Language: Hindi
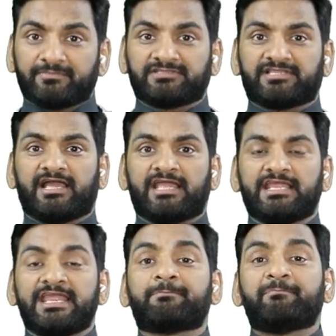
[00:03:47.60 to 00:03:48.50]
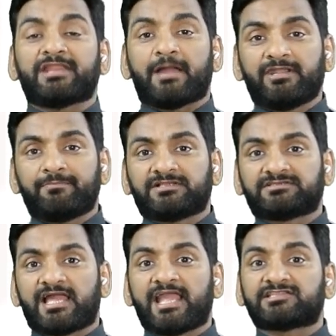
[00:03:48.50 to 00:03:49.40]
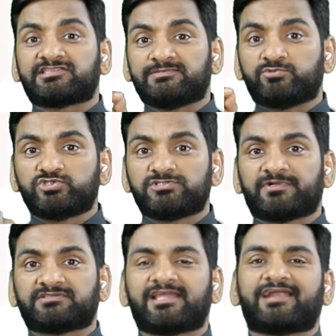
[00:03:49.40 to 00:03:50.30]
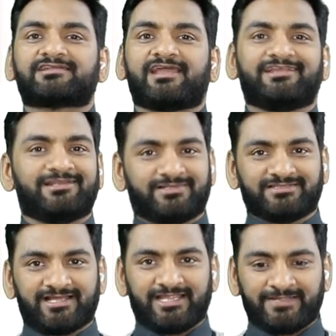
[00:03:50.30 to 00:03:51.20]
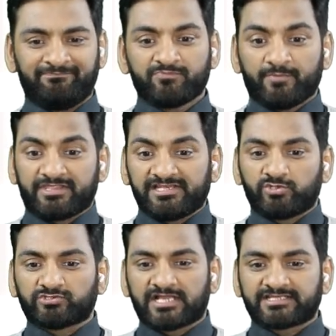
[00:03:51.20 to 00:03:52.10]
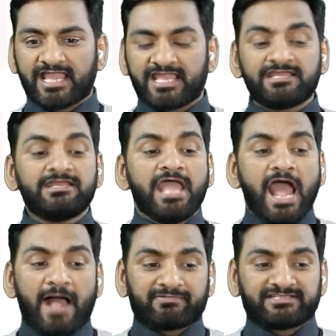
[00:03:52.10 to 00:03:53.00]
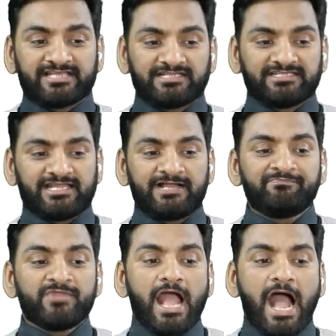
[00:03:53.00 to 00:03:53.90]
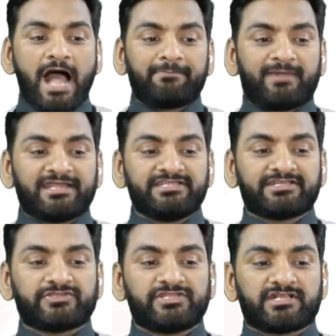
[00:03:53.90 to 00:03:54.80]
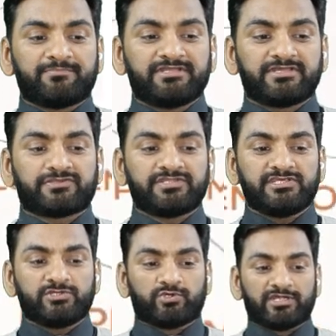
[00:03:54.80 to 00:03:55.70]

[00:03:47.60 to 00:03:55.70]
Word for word: बनता है एक पिरामिड बनता है एक त्रिभुज बनता है एक ट्राइंगल बनता है बेसिकली होता क्या है आप जरा ध्यान देना आप मान लीजिए किसी कंपनी के सीईओ e